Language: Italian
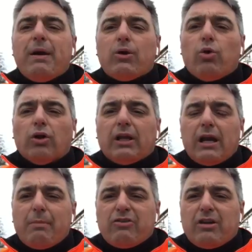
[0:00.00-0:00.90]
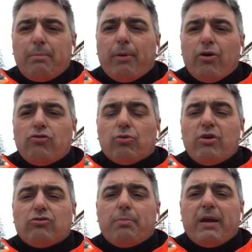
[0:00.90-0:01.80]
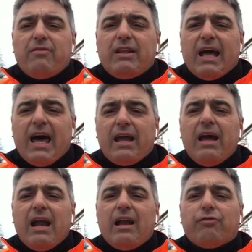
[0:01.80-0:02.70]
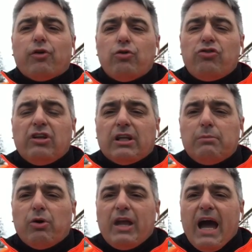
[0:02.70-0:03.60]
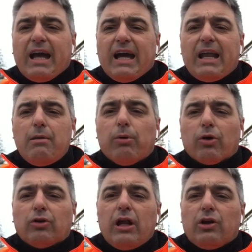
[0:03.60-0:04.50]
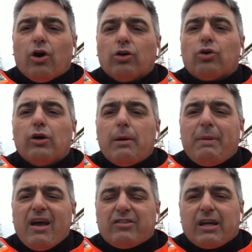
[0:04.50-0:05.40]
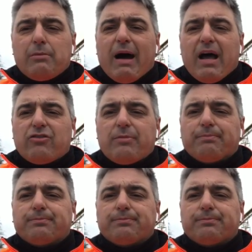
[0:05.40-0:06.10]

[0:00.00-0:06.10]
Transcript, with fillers: percuotere la base d'appoggio, questo per evitare la fuoriuscita di boiacca dal bordo del cono con la piastra di base.